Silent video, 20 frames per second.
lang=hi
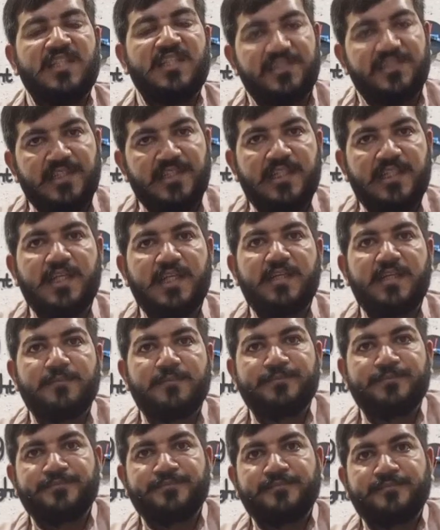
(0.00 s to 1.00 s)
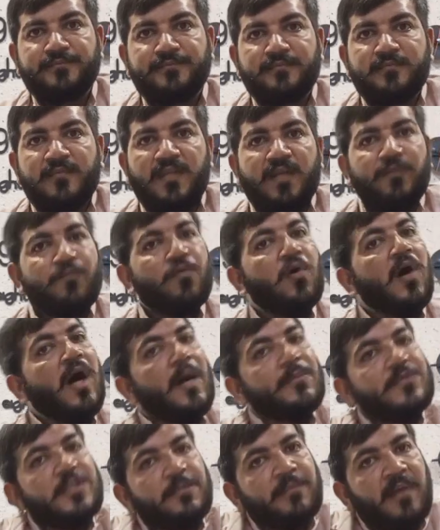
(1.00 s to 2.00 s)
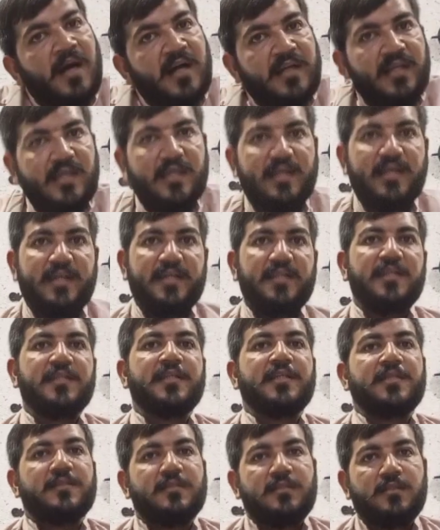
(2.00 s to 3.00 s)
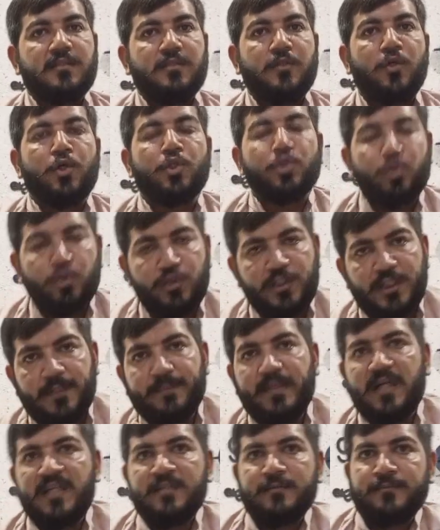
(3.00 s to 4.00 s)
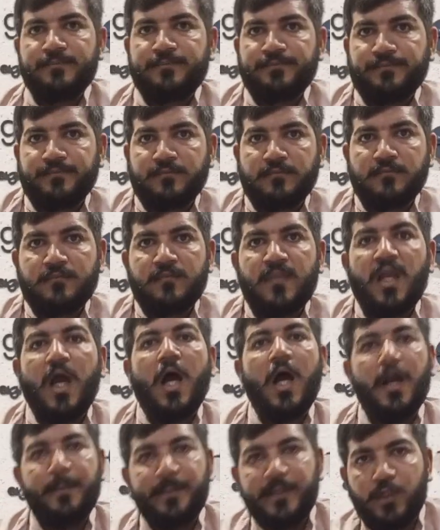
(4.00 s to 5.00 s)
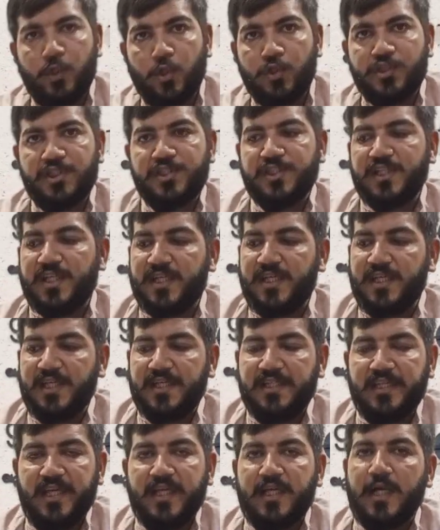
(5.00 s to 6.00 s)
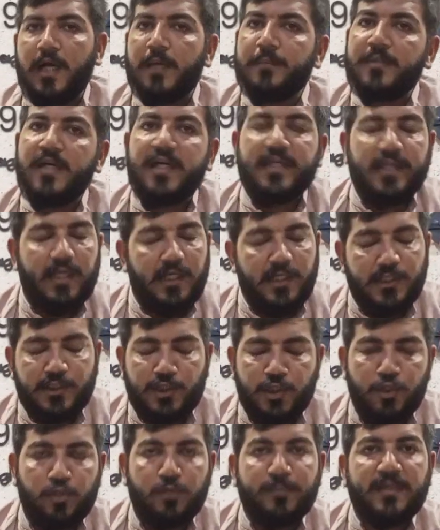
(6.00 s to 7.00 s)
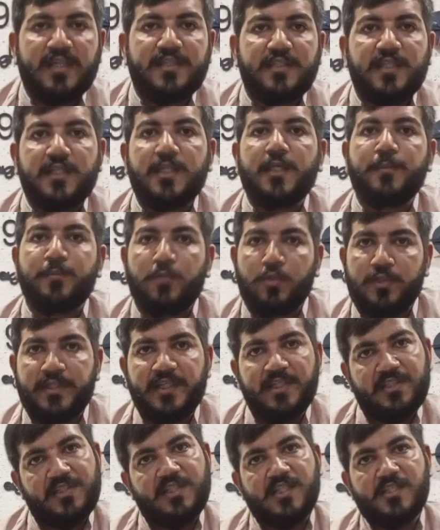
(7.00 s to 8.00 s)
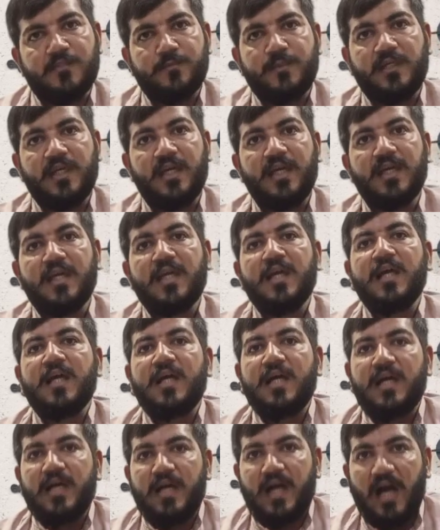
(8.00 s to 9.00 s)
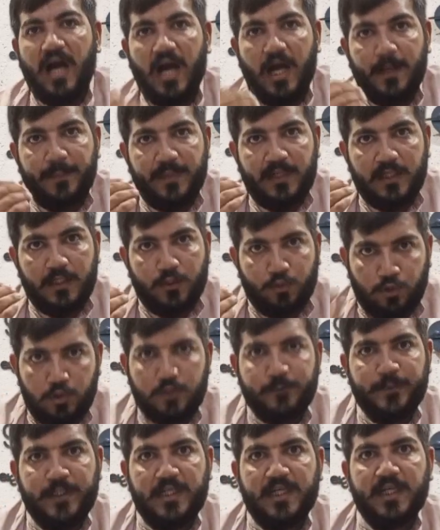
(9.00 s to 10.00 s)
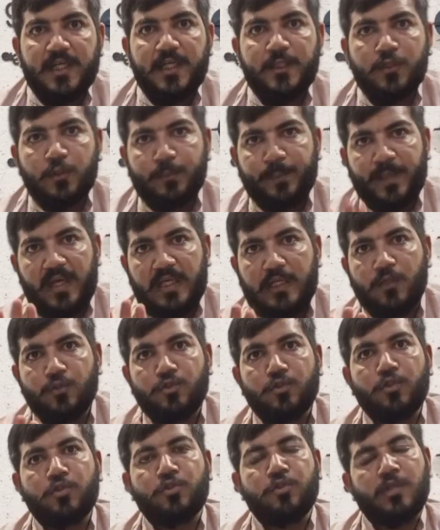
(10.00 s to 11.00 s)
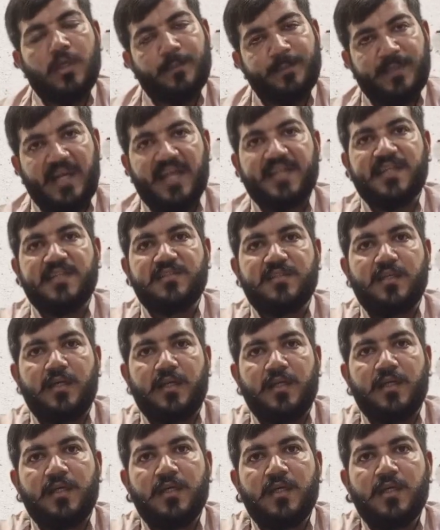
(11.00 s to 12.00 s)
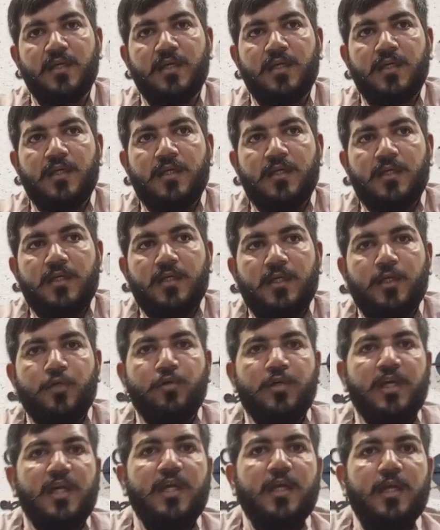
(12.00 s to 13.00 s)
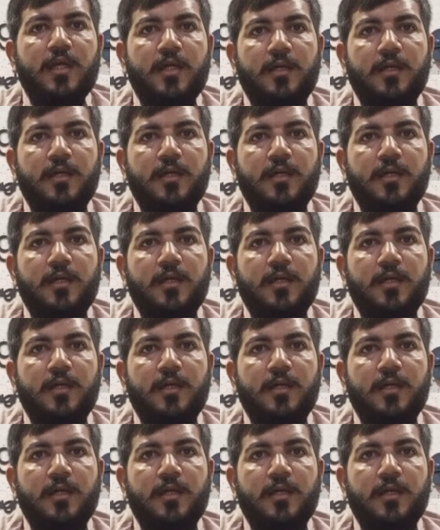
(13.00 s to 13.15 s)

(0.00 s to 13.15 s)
इसलिए वो आपसे मांगेगा ही नहीं और दूसरी बात आप भी कोशिश करें कि ये काम करके किसी को मत दें ये बहुत डेंजरस भी है आप अगर खुद भी करें तो पहले उसको थोड़ा प्रैक्टिस करें क्योंकि